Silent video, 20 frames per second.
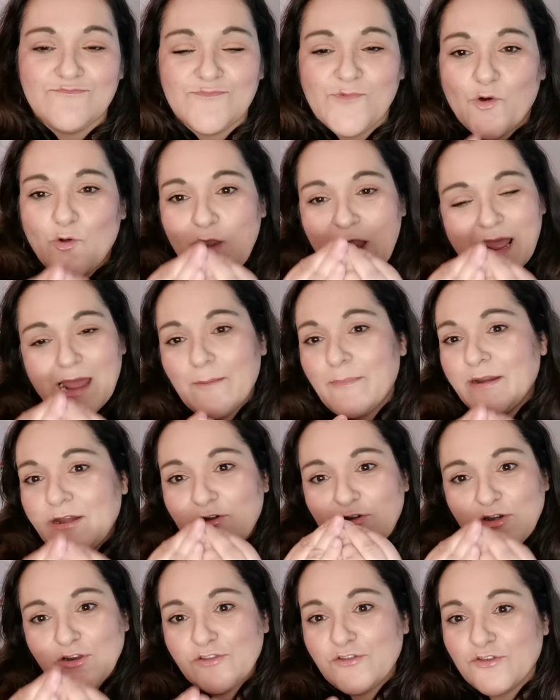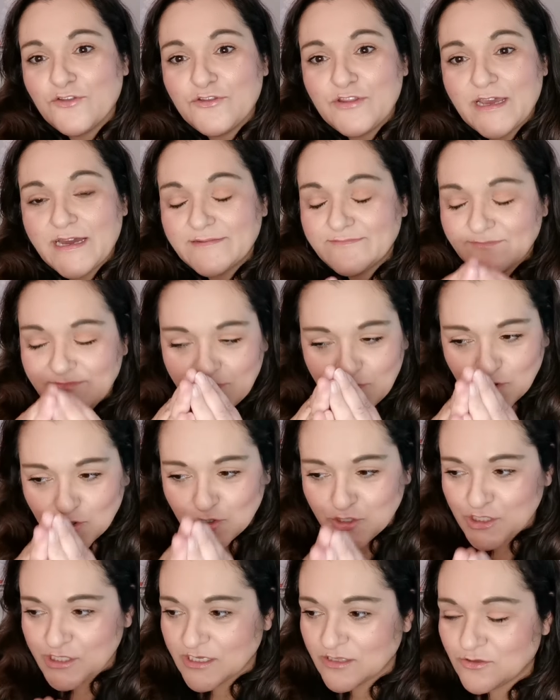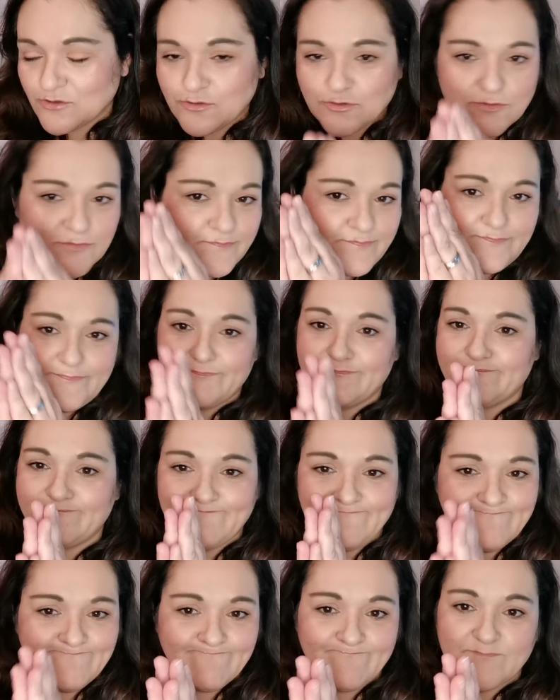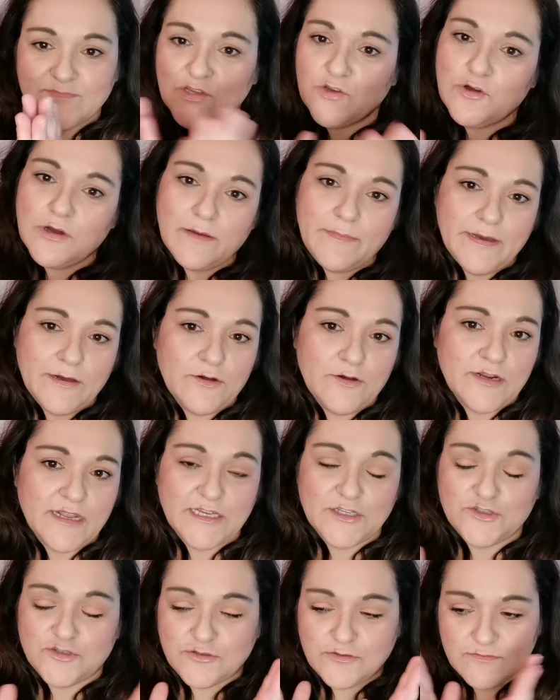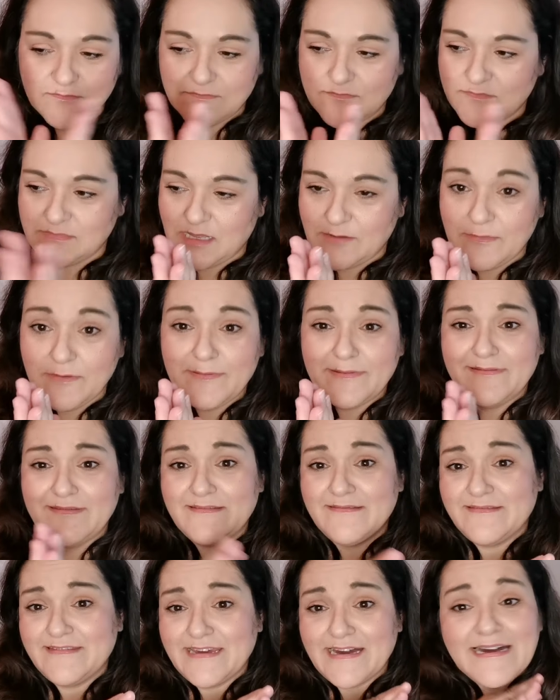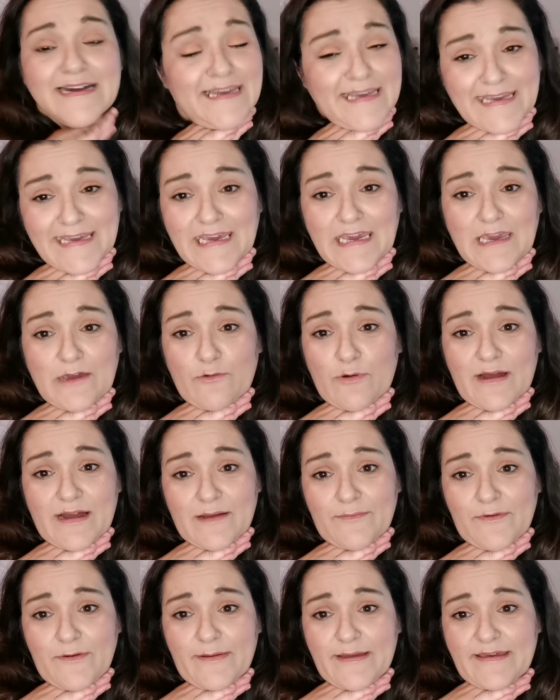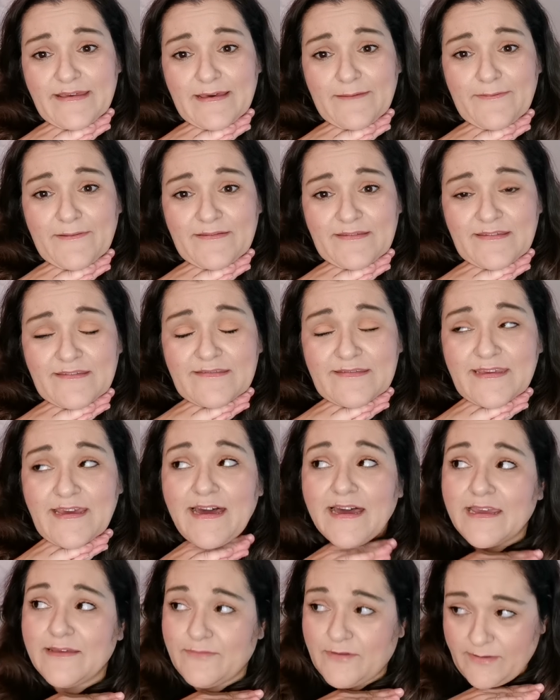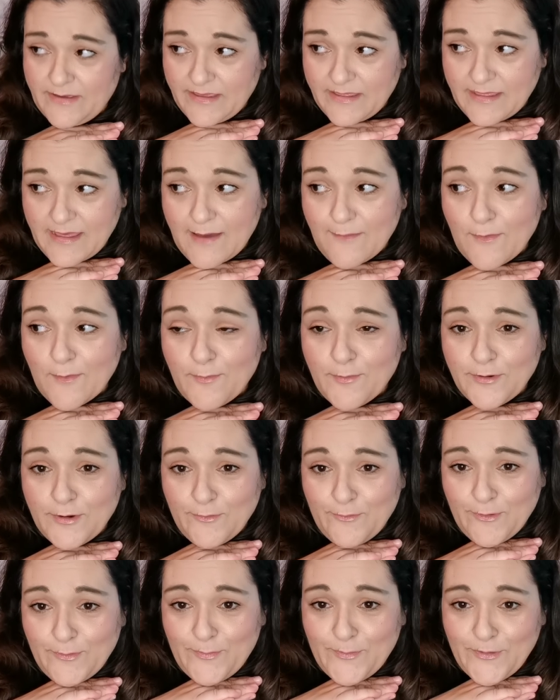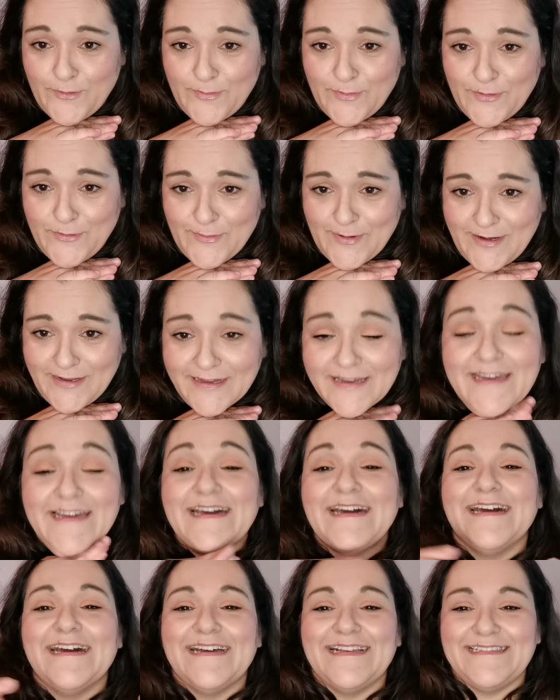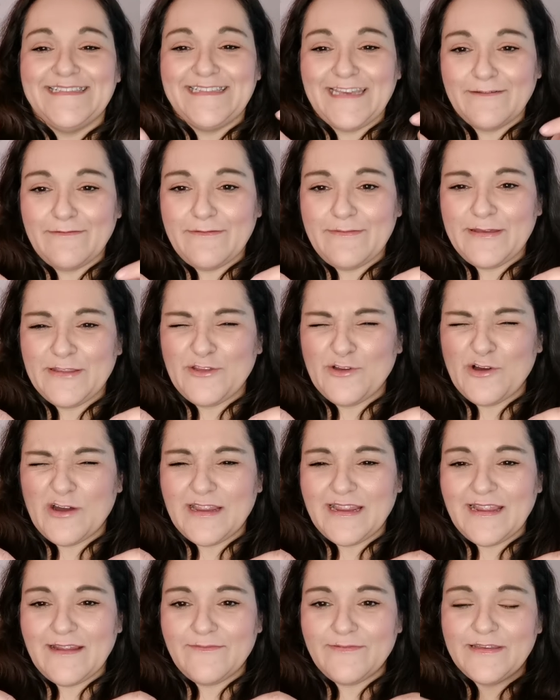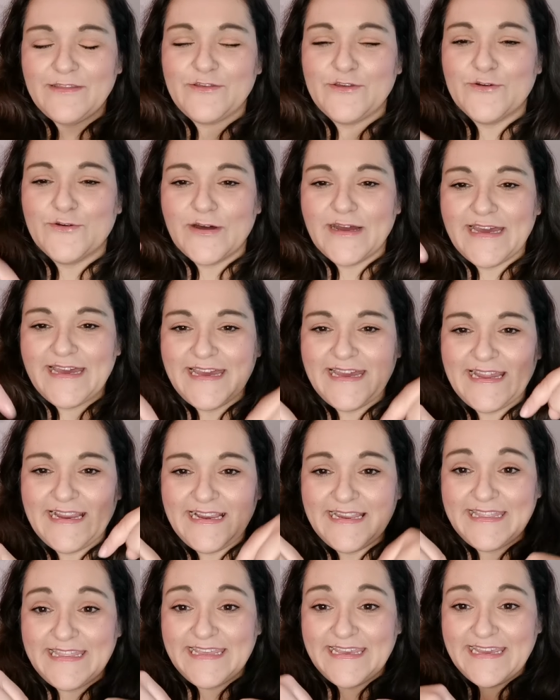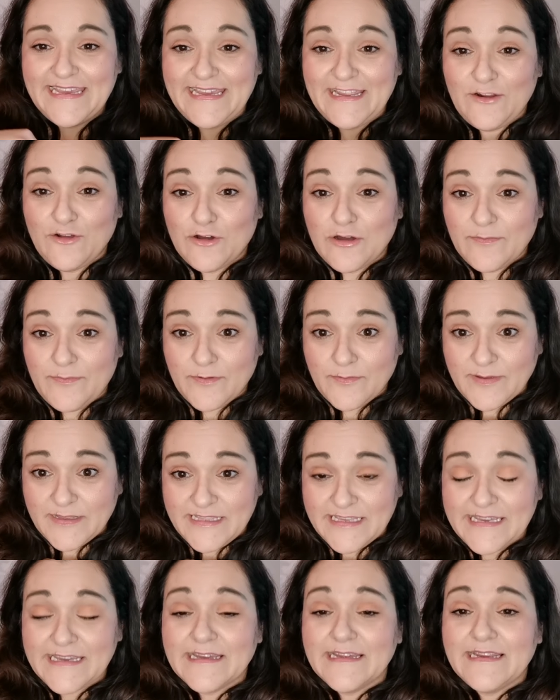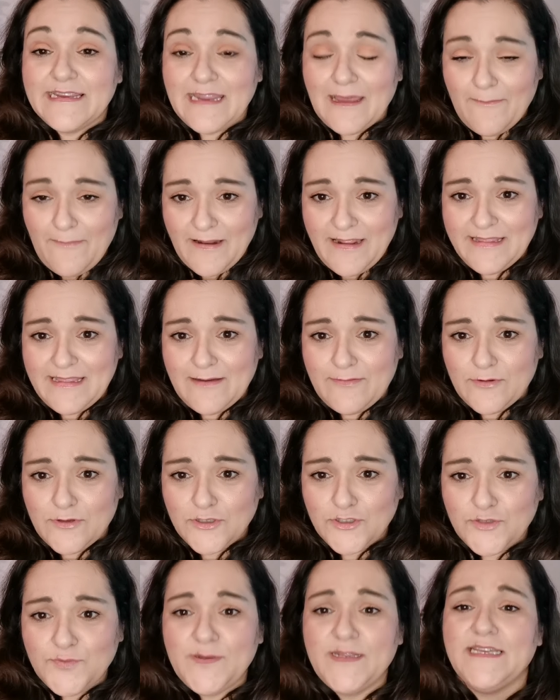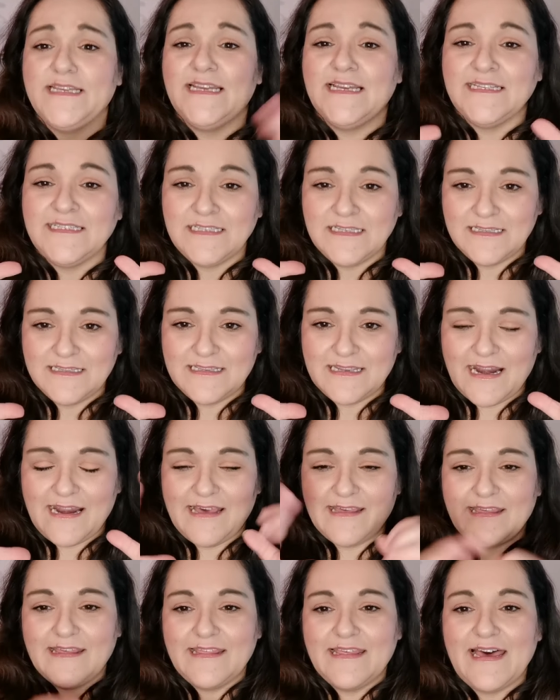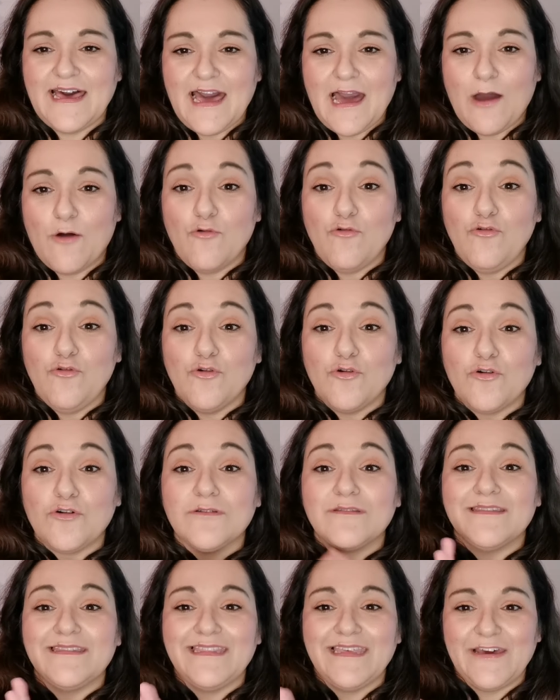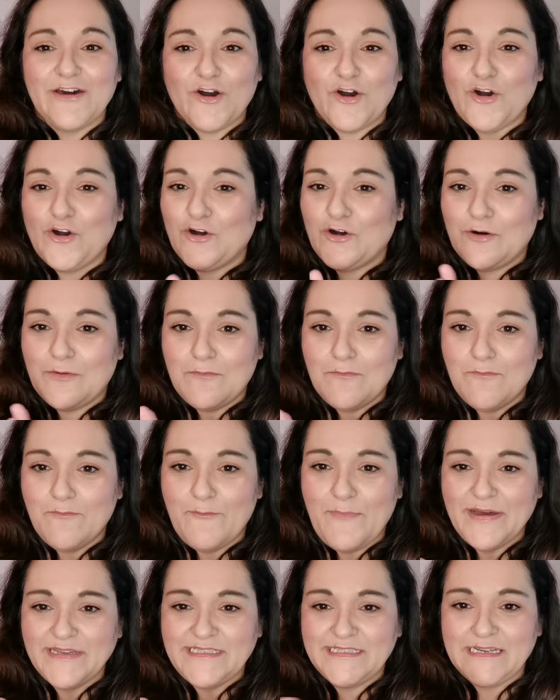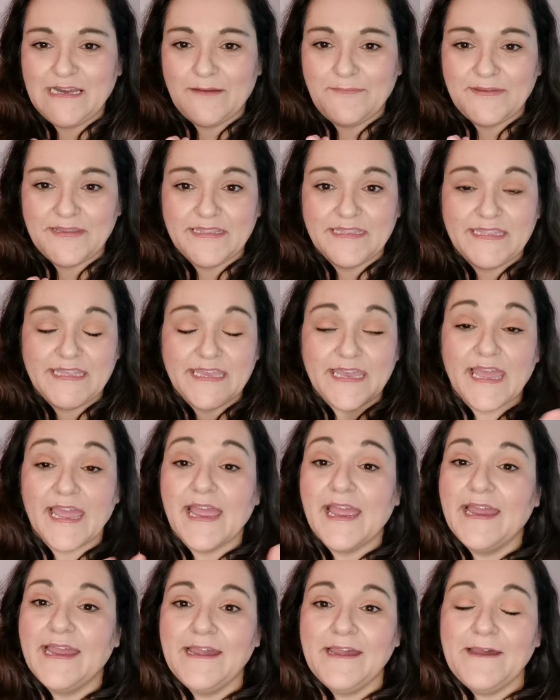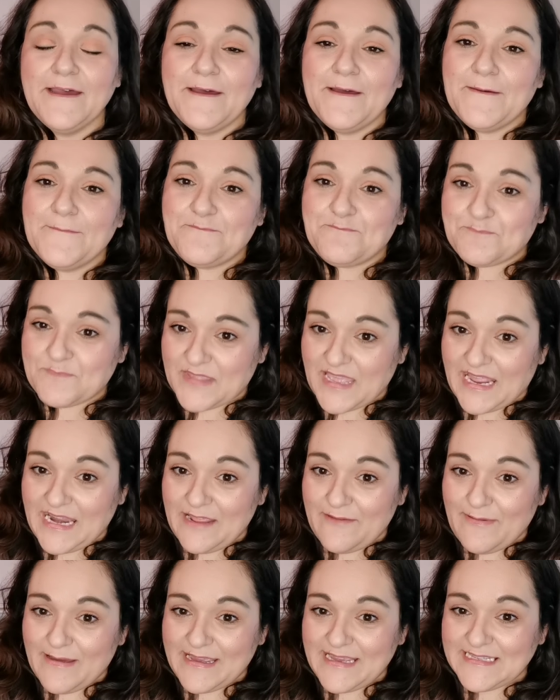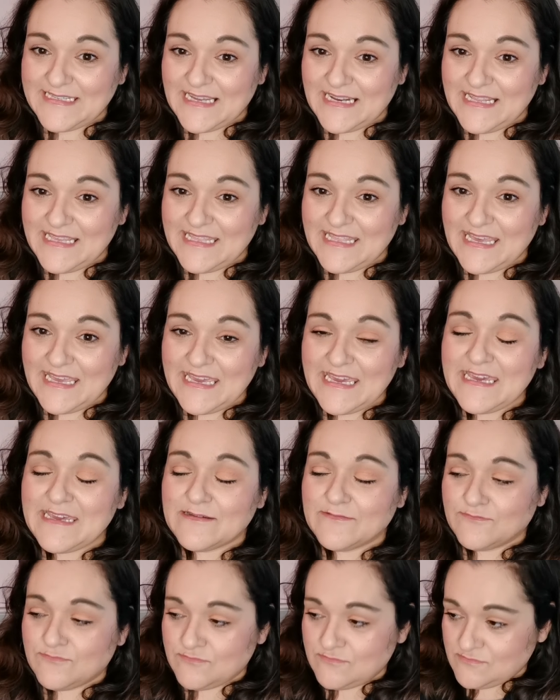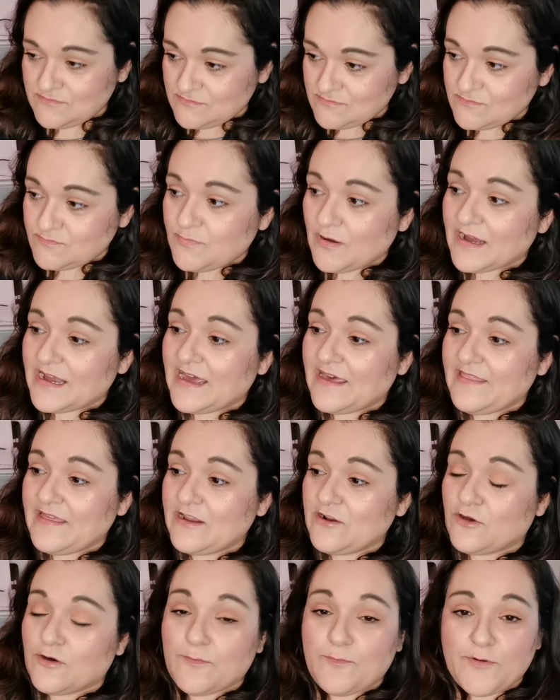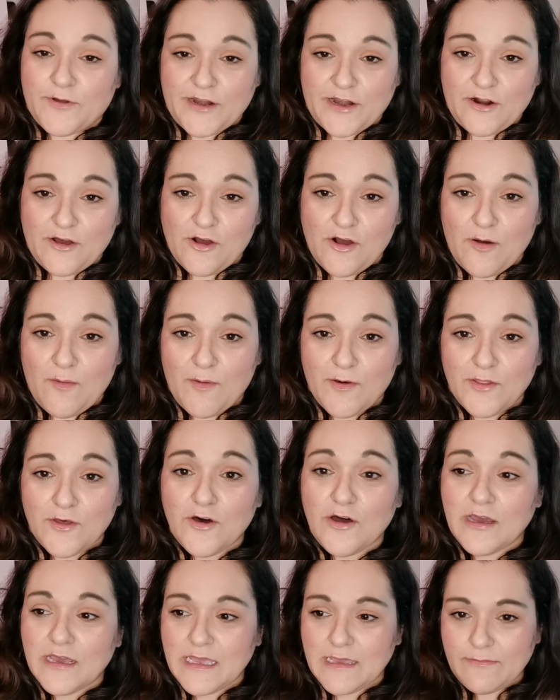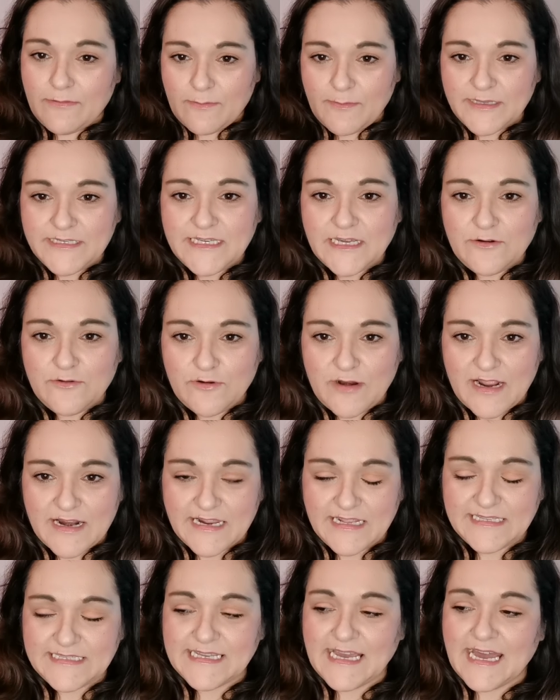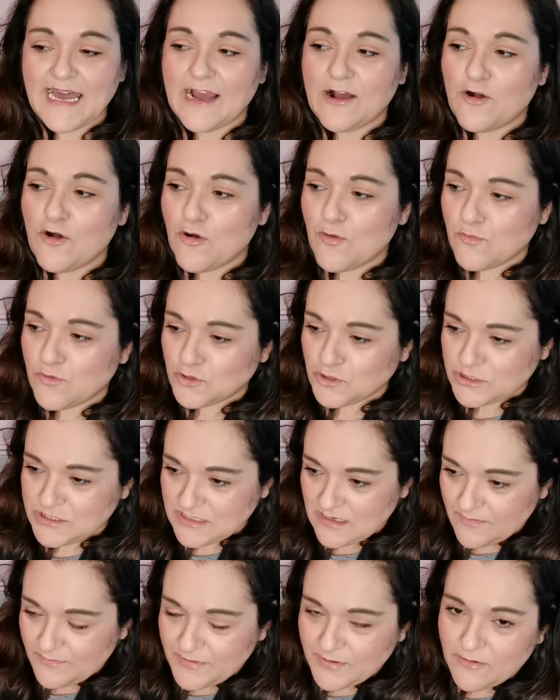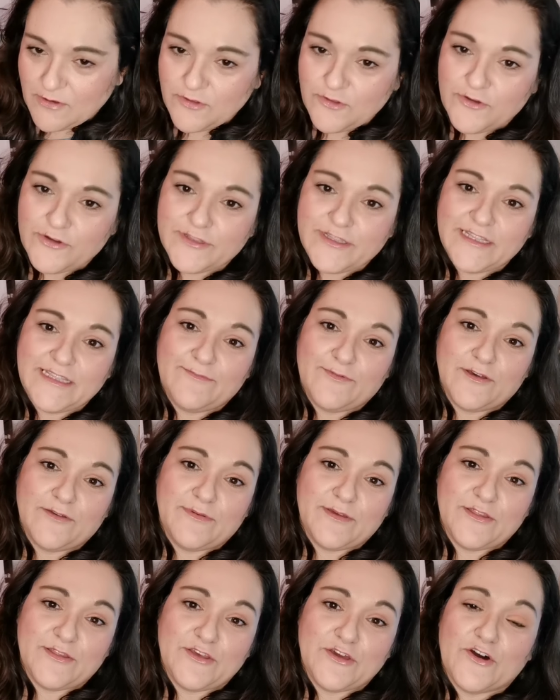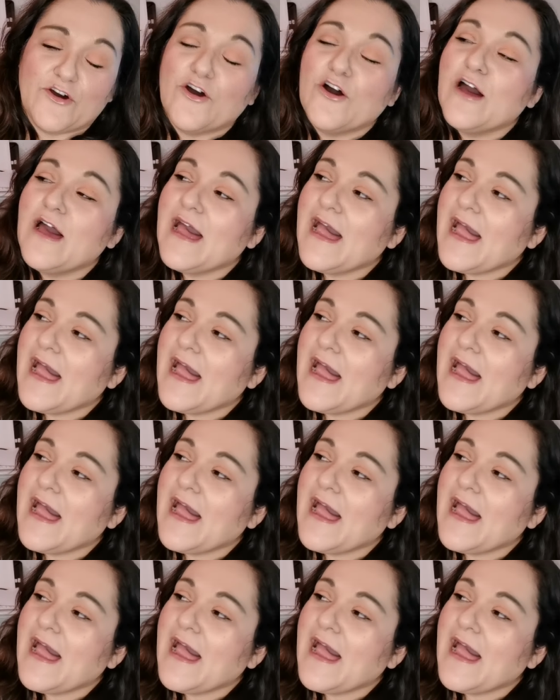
Con la cámara horizontal, lo siento, Mm, tengo que mejorar eso, mm, darme paciencia. Igual que me vaya a dar paciencia y me vaya a dar más por el cuerpo en el vídeo, ¿vale? Ya habéis visto que era el vídeo, el de lo que prometí, la paleta Bronze Brilliance trasladada a un look de ojos, básicamente. ¿Qué haréis que sale de ahí? Pues quedaros, poneros cómodos y vamos a echarle una risa. Como siempre cuando hago este tipo de vídeos.